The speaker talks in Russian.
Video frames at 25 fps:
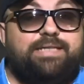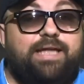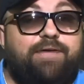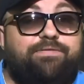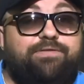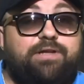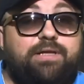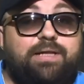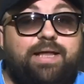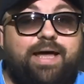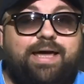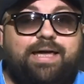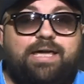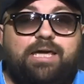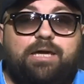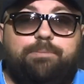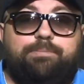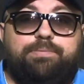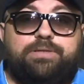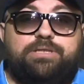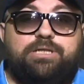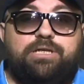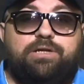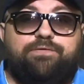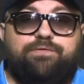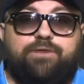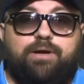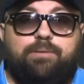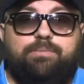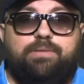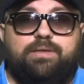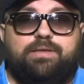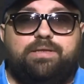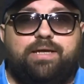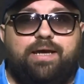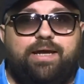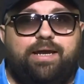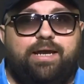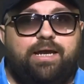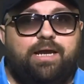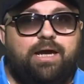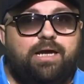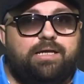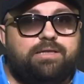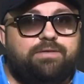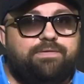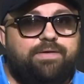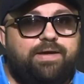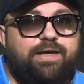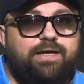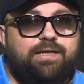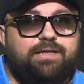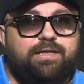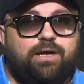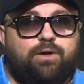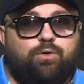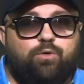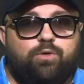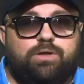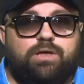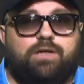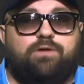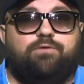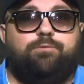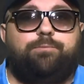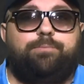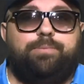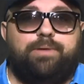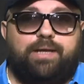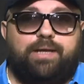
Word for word: Ставьте лайки и пишите в комментарии о своих находах в